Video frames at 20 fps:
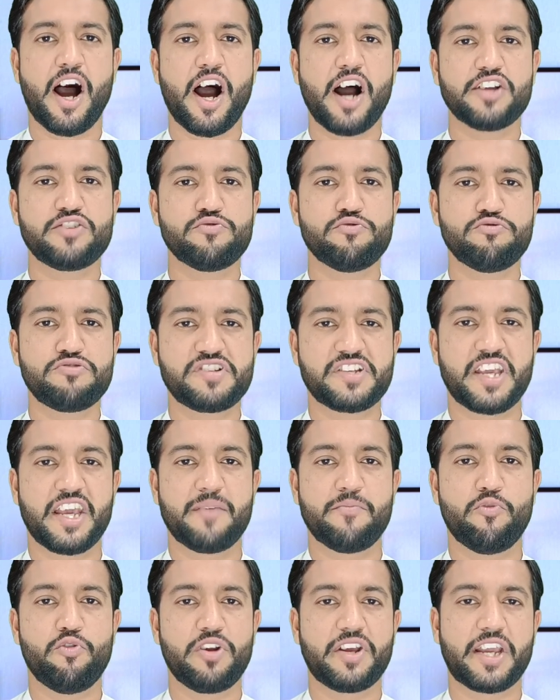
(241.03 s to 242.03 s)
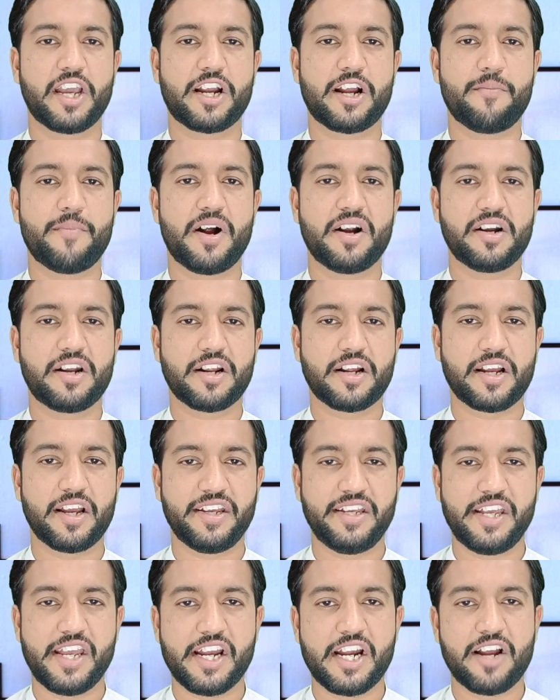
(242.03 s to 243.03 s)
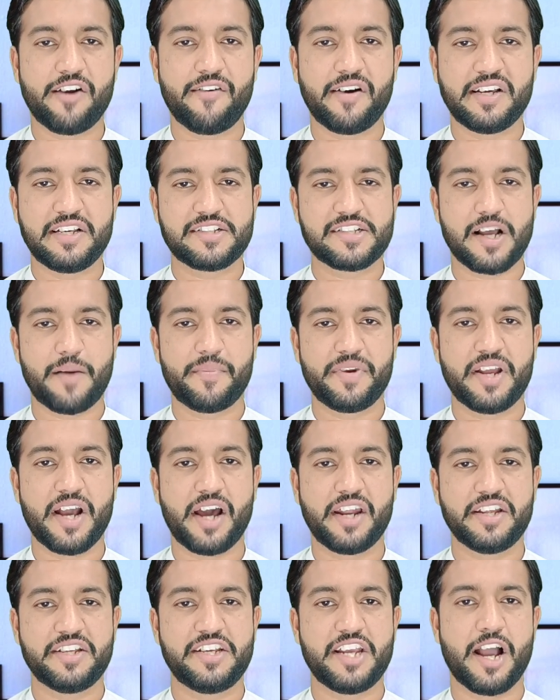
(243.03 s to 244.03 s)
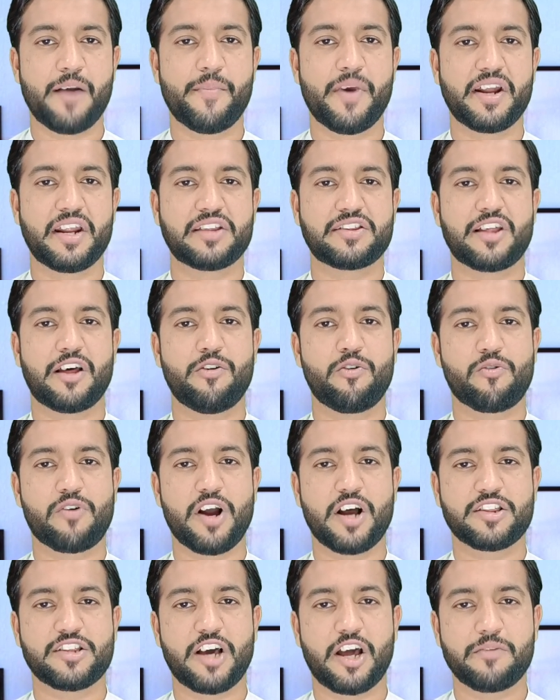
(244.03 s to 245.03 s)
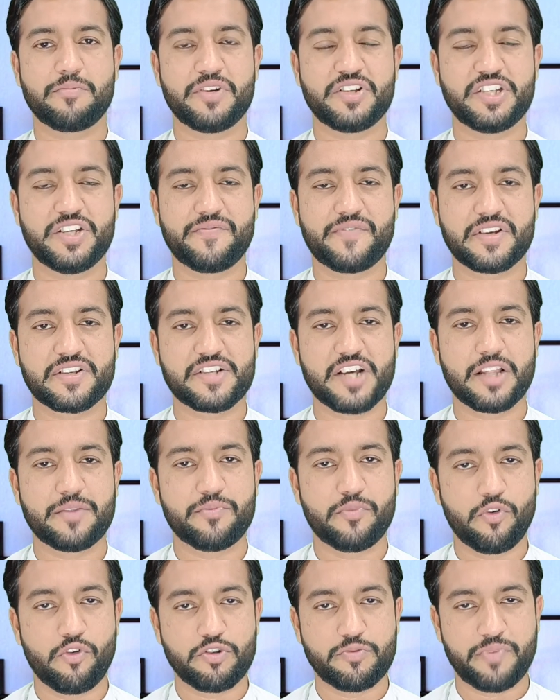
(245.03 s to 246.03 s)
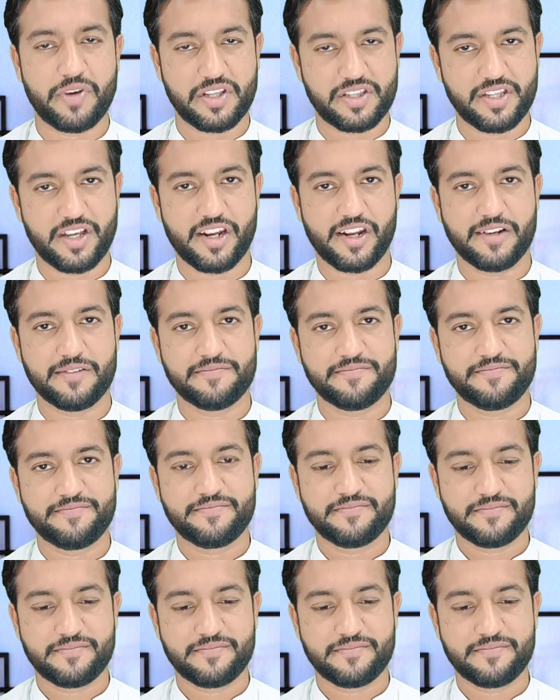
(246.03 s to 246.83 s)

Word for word: आज उसके मुल्क के कमांडर के ये गवाही सामने आ रही जी हमारे ताल्लुक आर्मी चीफ के साथ बहुत बेहतर हैं